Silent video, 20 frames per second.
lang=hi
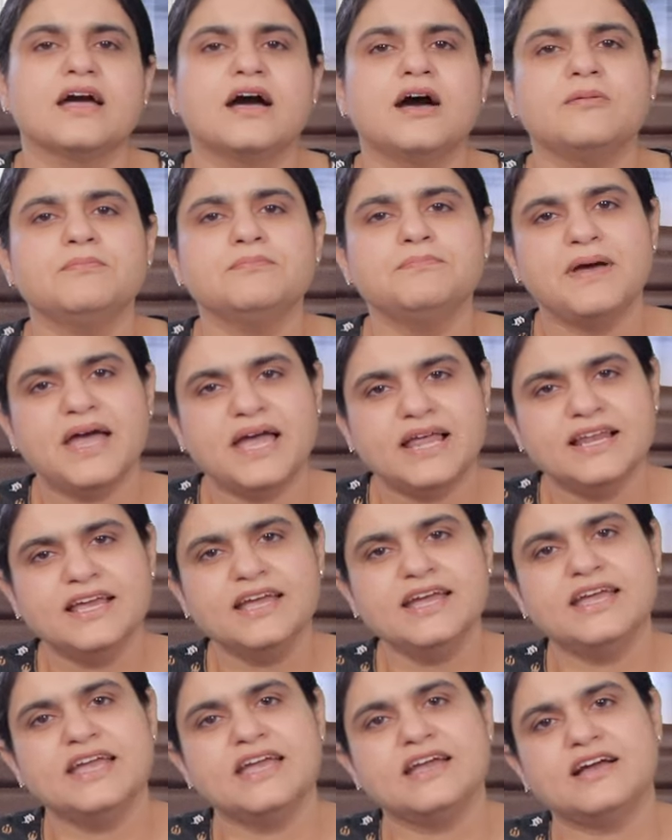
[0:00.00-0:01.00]
हम पहले
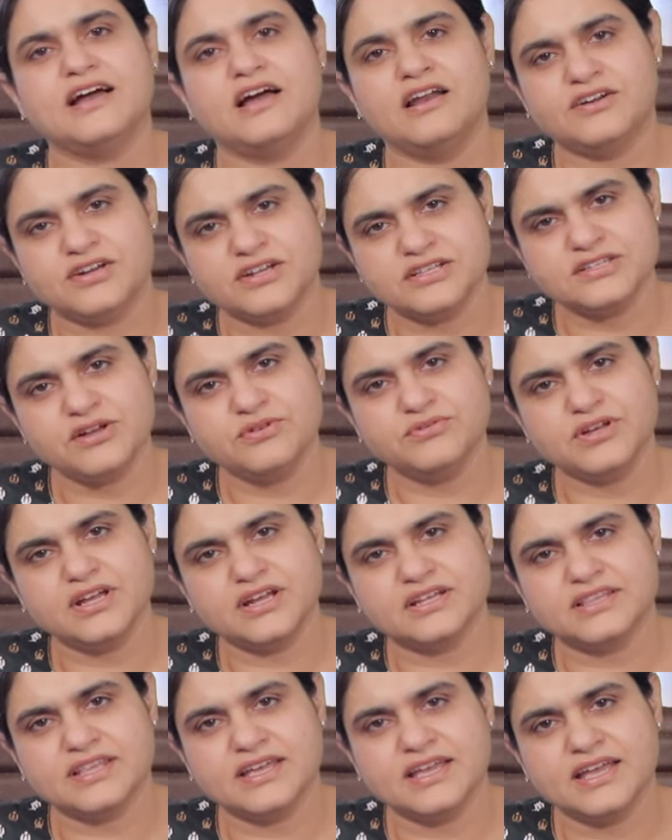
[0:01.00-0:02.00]
एक अल्ट्रासाउंड
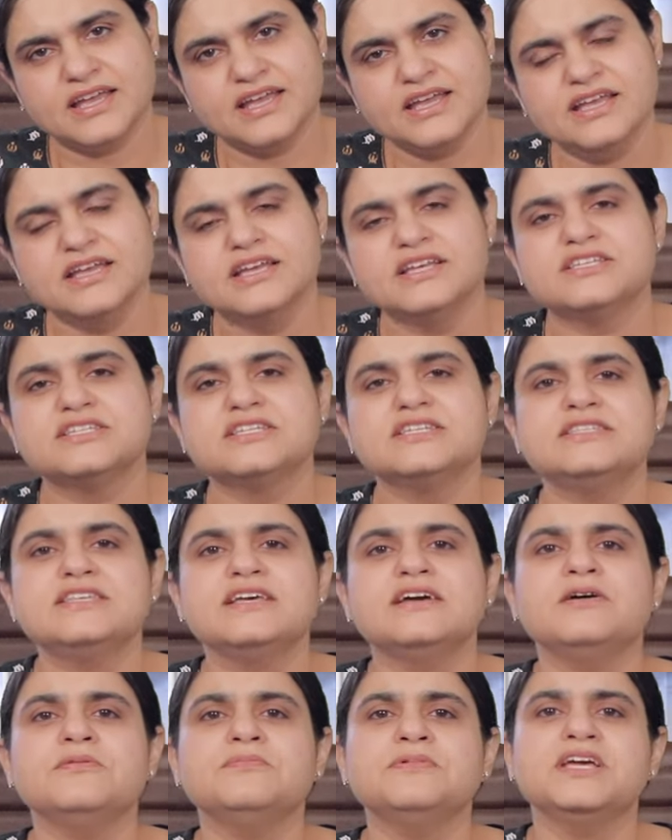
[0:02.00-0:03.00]
करते हैं
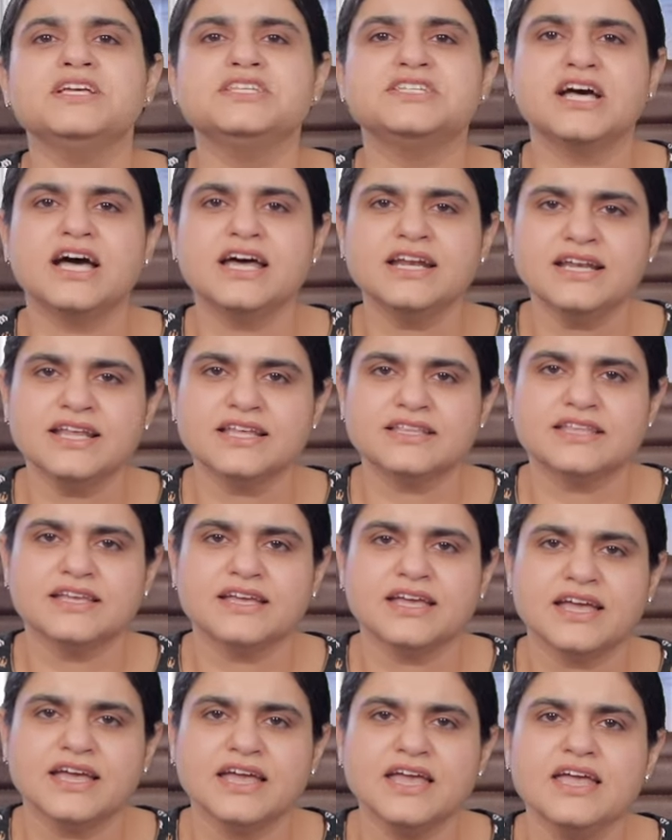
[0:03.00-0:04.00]
जिससे हम ये जान लेते
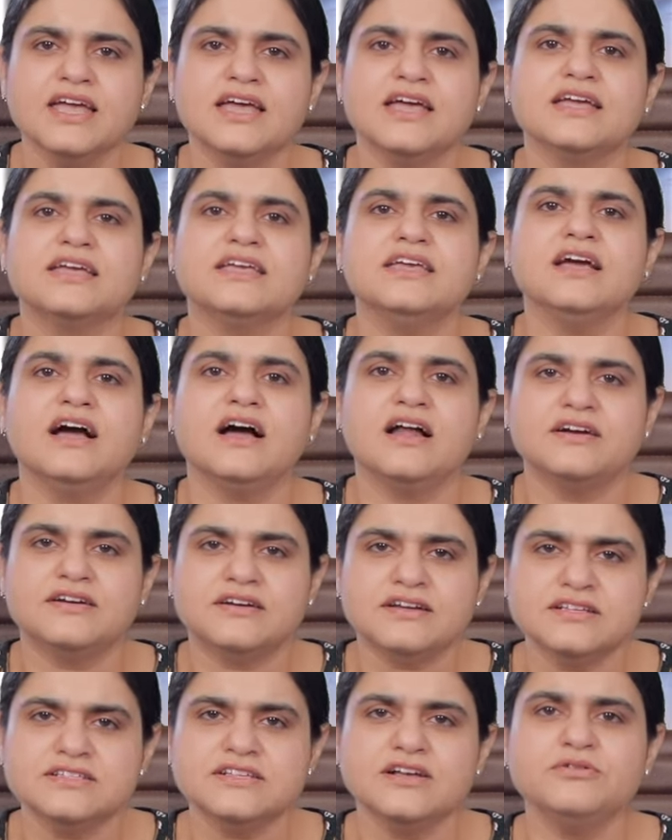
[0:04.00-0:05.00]
हैं कि
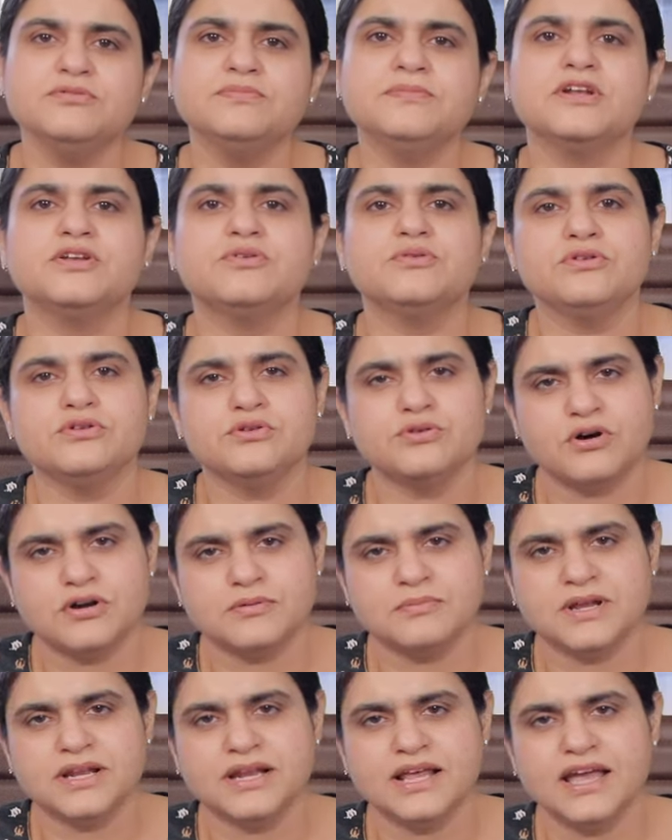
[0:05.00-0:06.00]
अल्ट्रासाउंड बिल्कुल
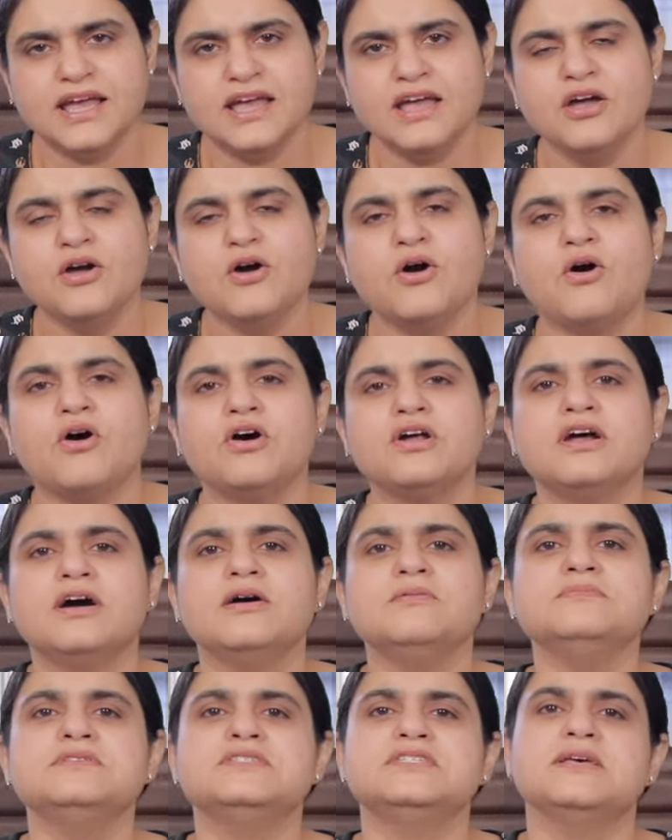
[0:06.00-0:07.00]
नॉर्मल है और
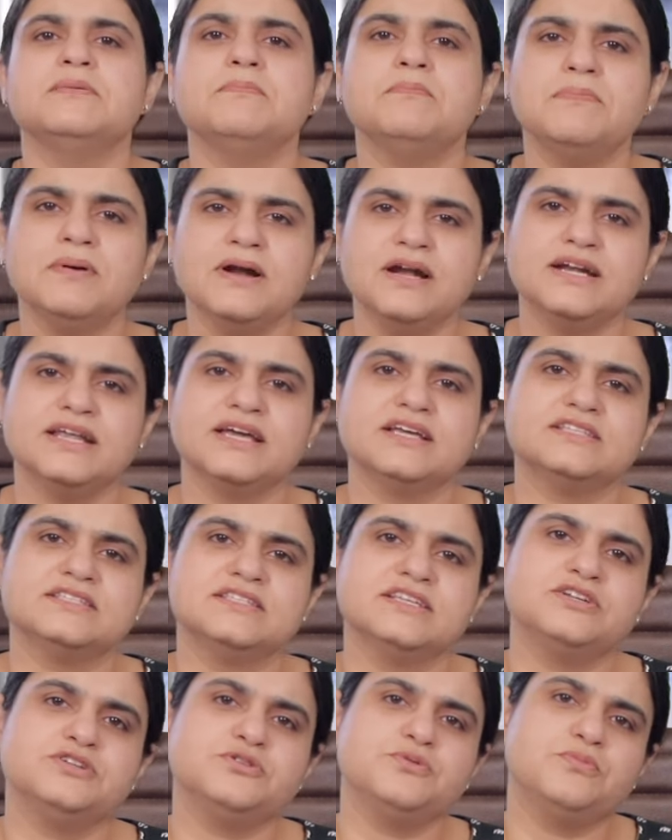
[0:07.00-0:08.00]
हम सिंपल टेस्ट
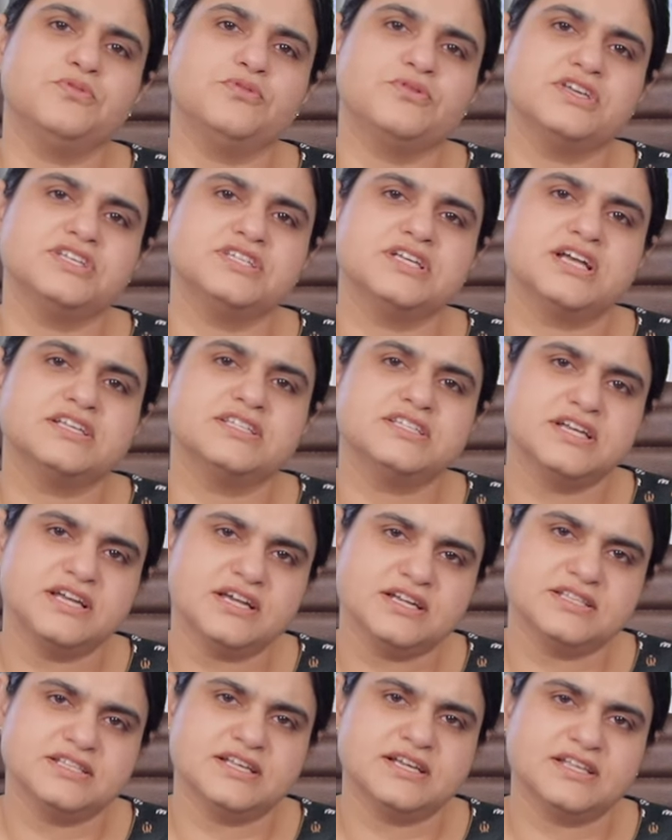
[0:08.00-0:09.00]
से ट्यूबों की जांच
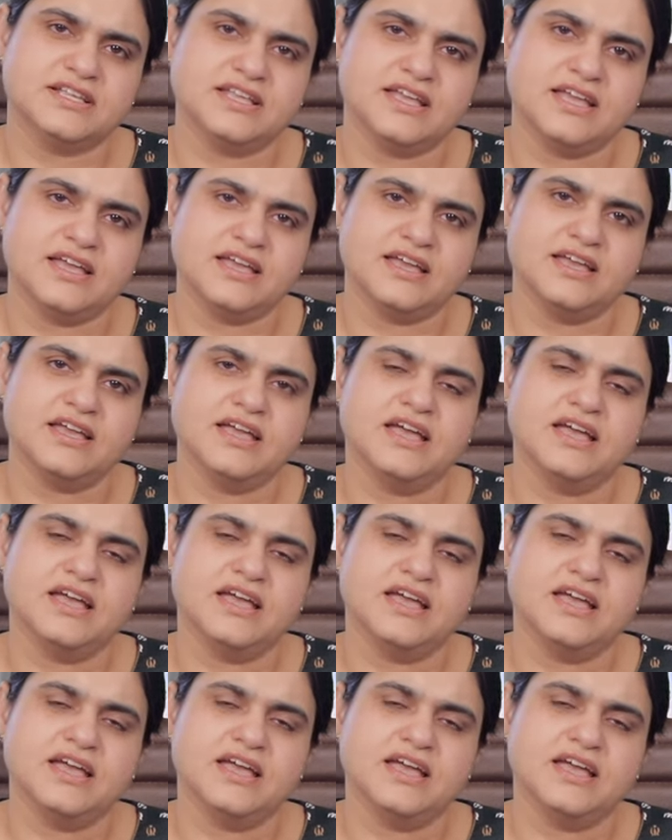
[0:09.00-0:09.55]
कर सकते हैं